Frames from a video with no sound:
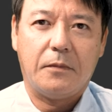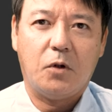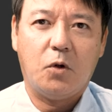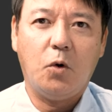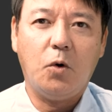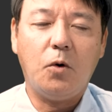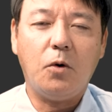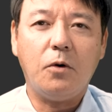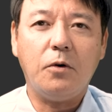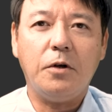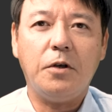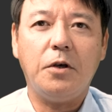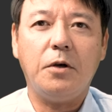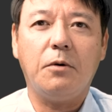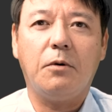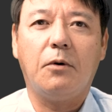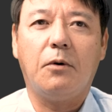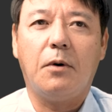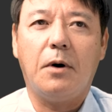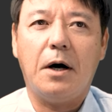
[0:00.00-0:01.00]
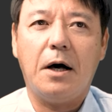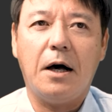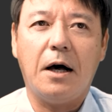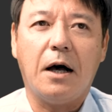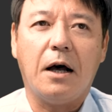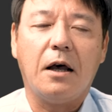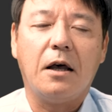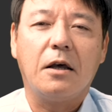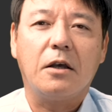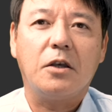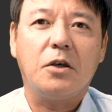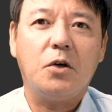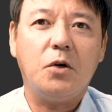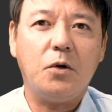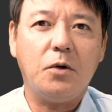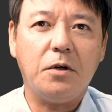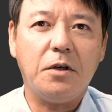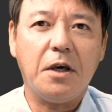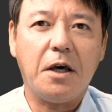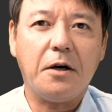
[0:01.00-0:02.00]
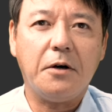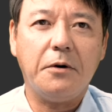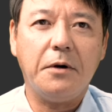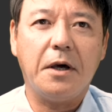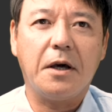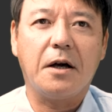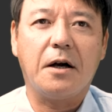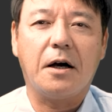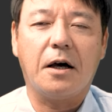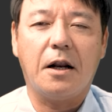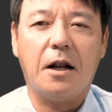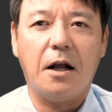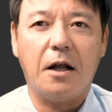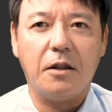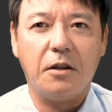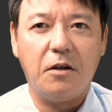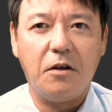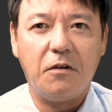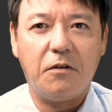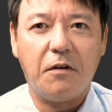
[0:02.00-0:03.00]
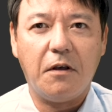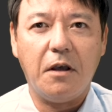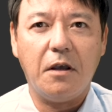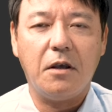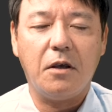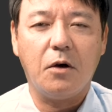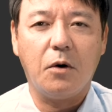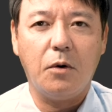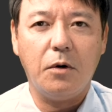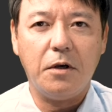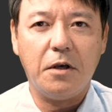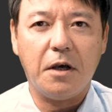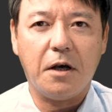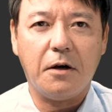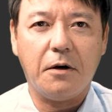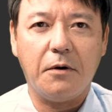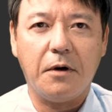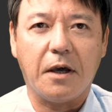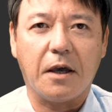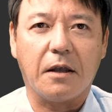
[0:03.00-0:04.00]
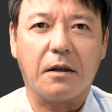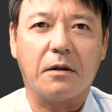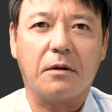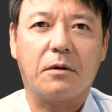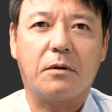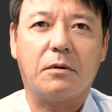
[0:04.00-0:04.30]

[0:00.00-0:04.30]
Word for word: 登録費用は900円から2400円